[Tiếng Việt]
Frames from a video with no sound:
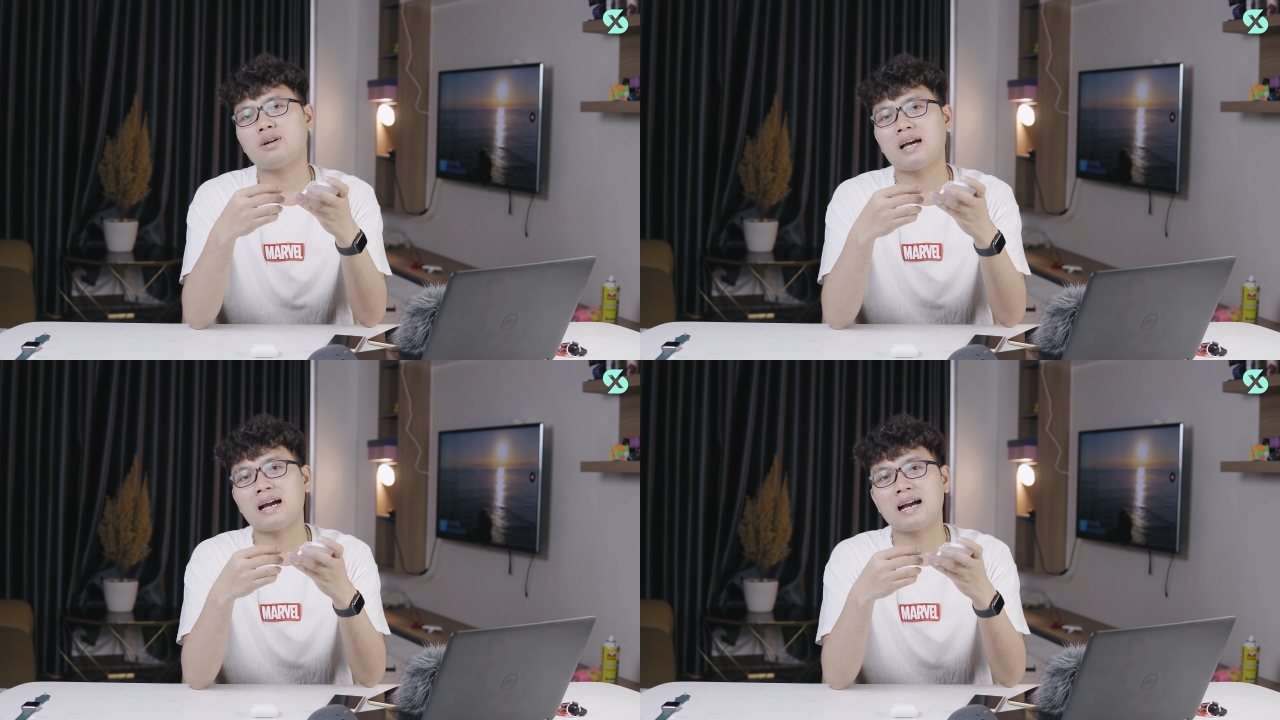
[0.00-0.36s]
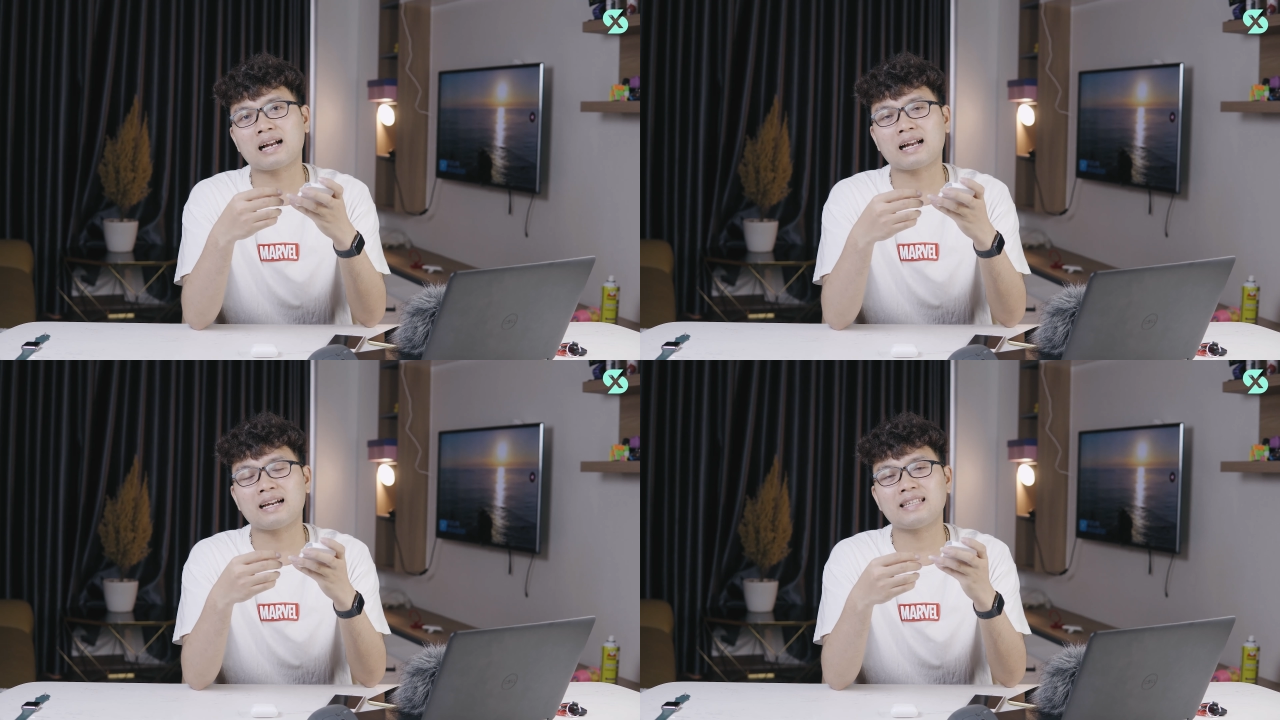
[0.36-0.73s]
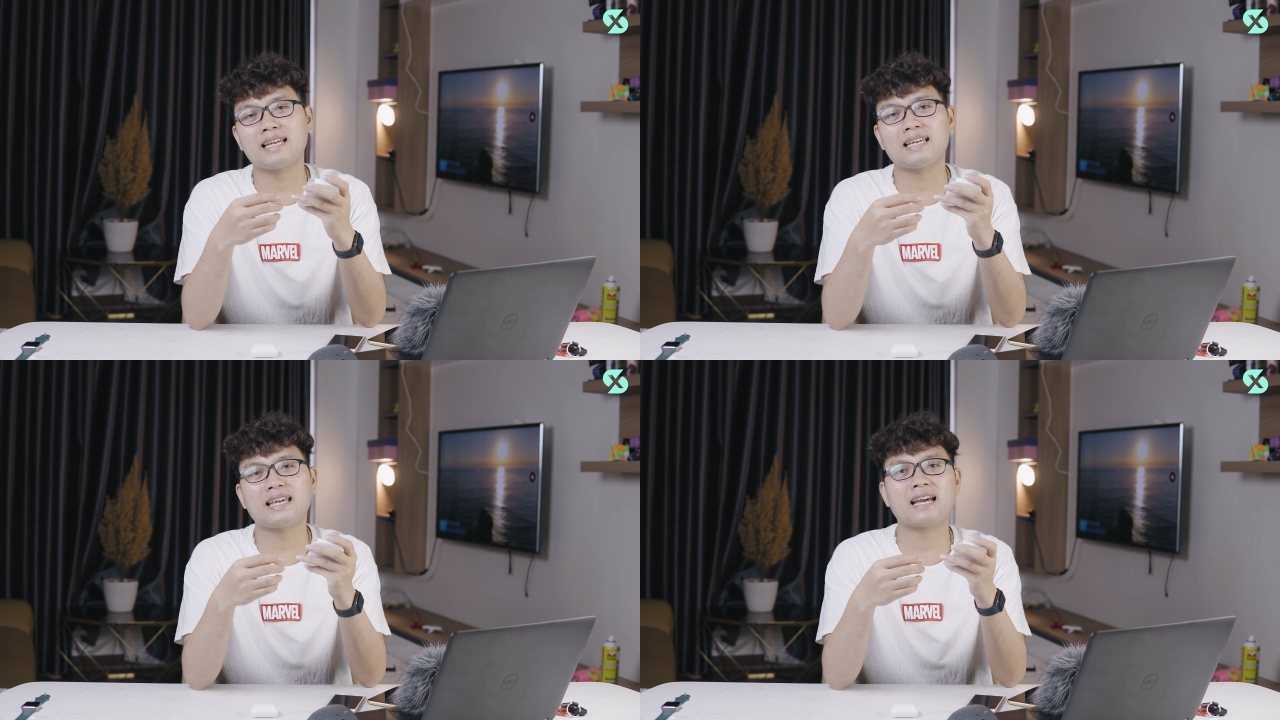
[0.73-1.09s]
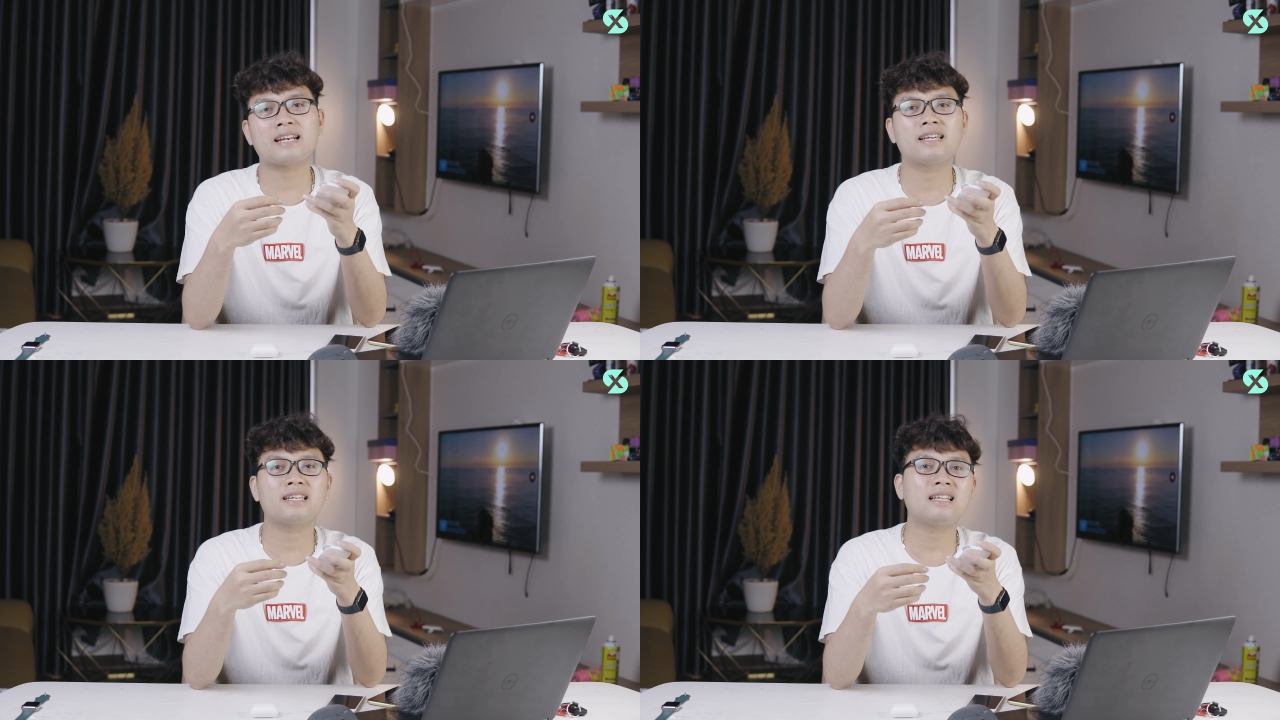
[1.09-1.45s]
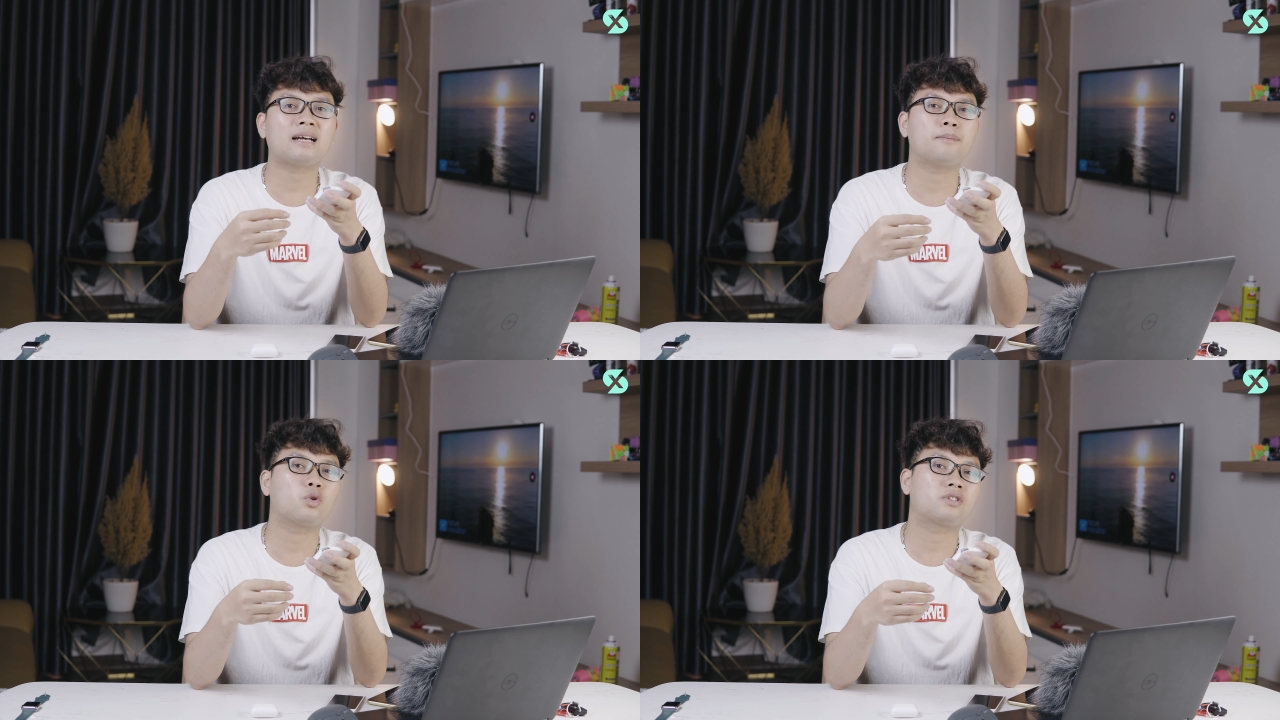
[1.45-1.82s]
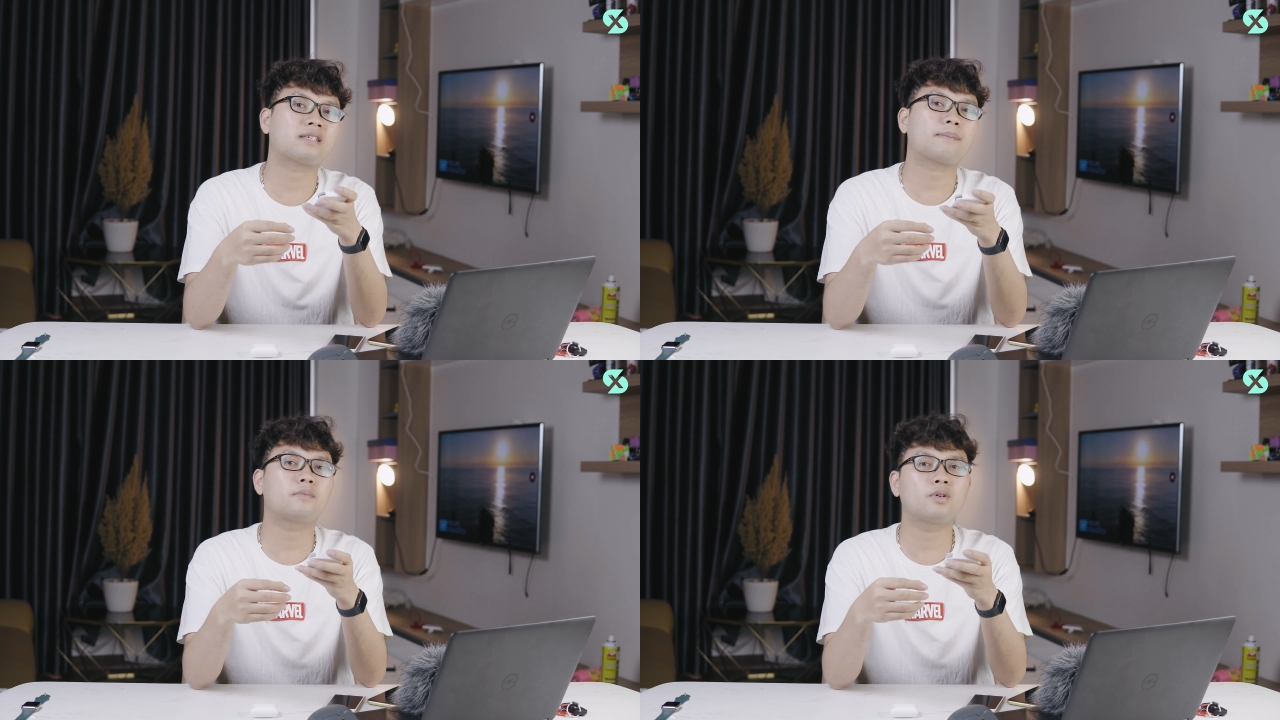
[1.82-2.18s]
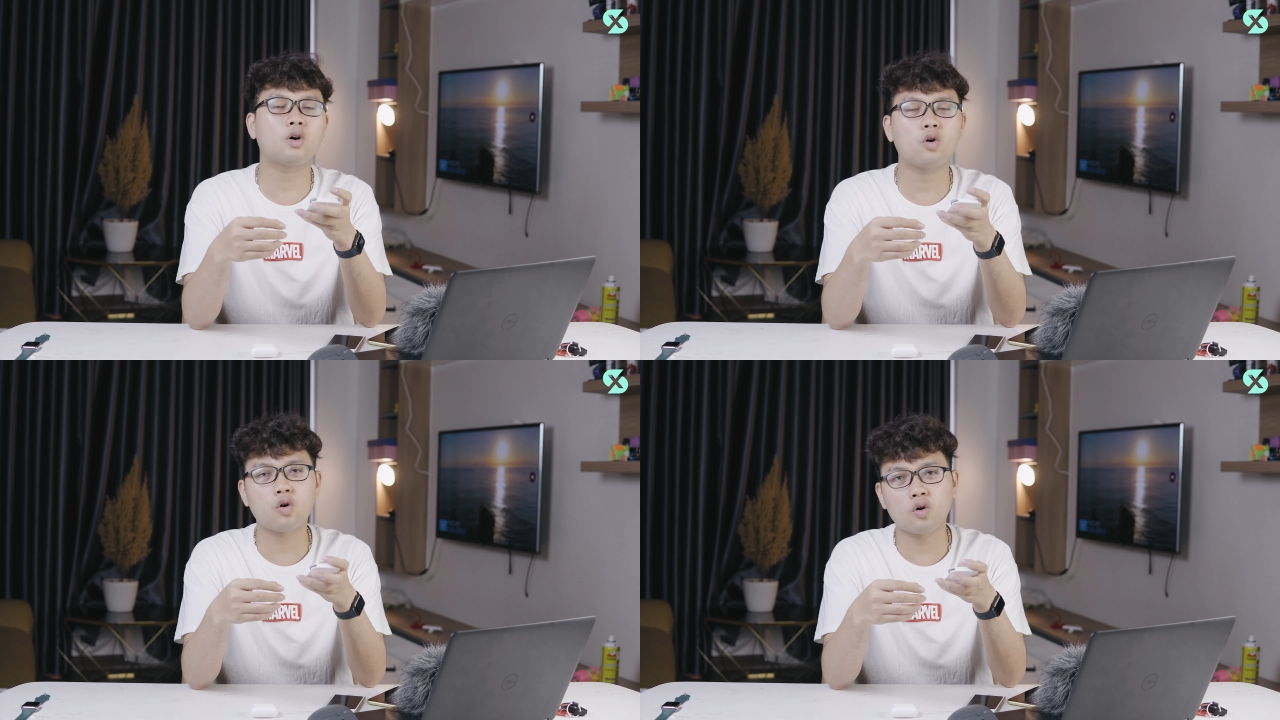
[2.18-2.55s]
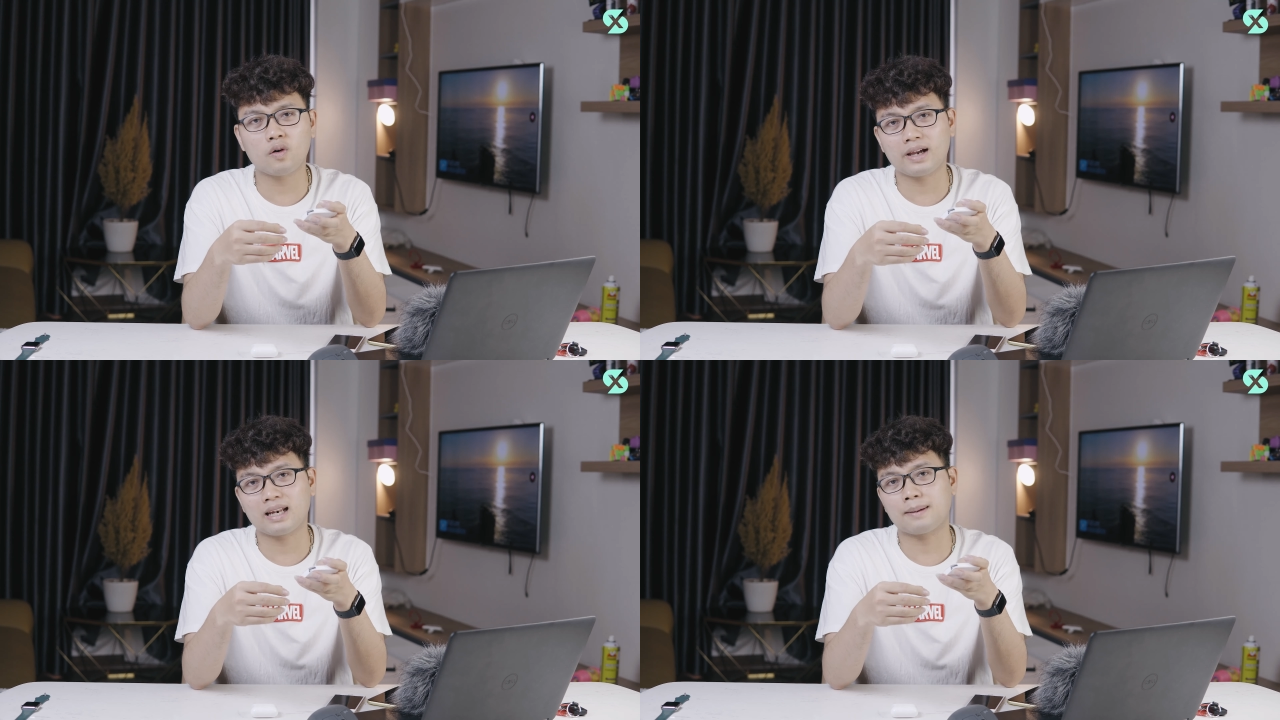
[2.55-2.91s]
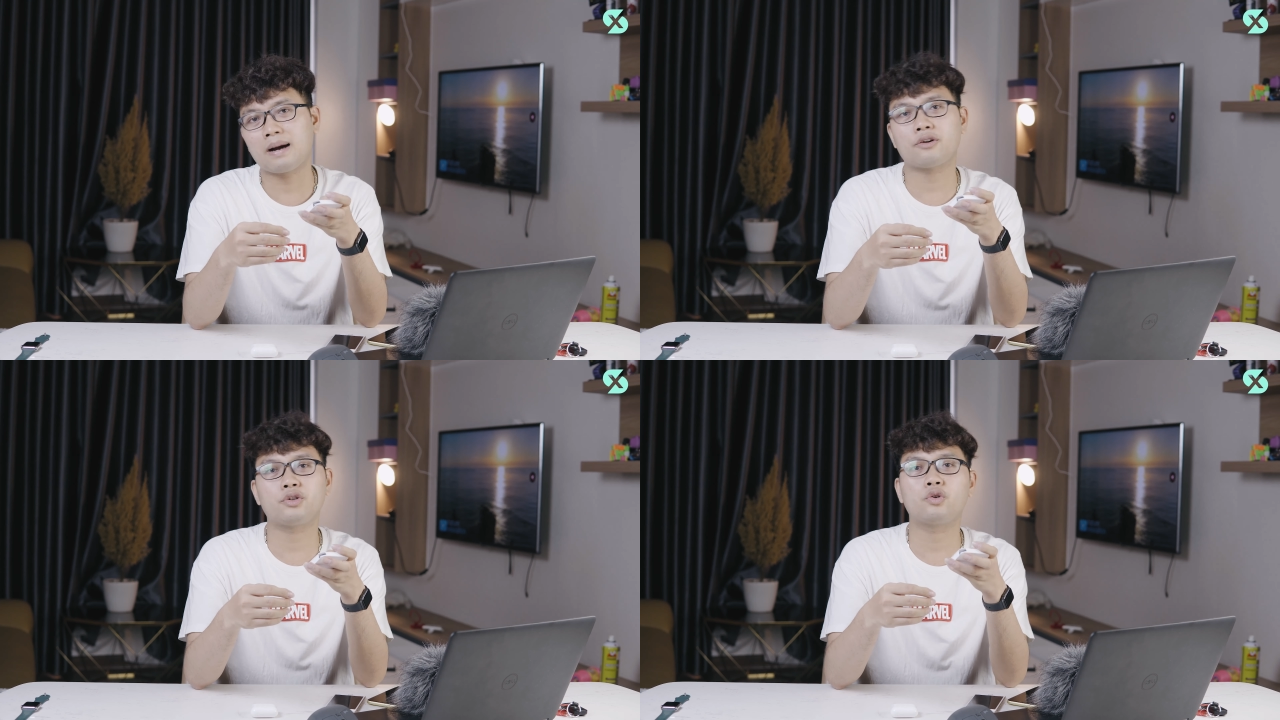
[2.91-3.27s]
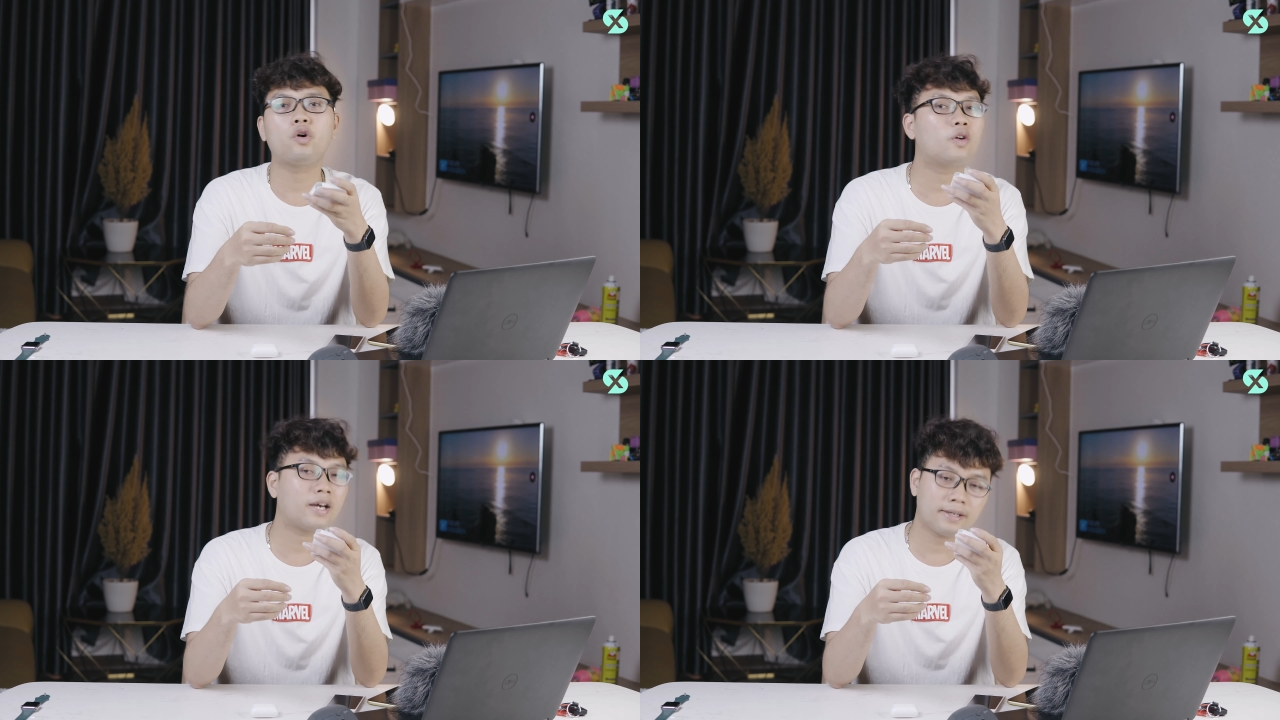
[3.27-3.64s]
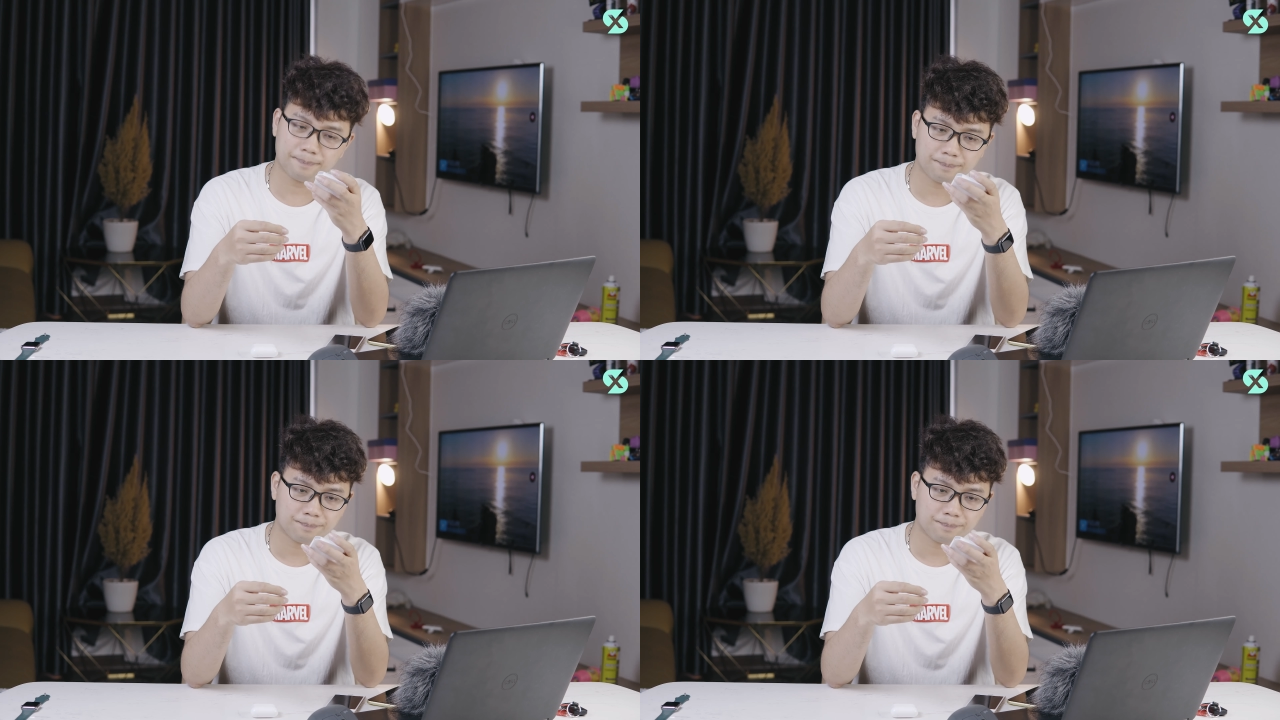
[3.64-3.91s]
là cái tai nghe đấy là 100 đô hay là bao nhiêu đô đấy.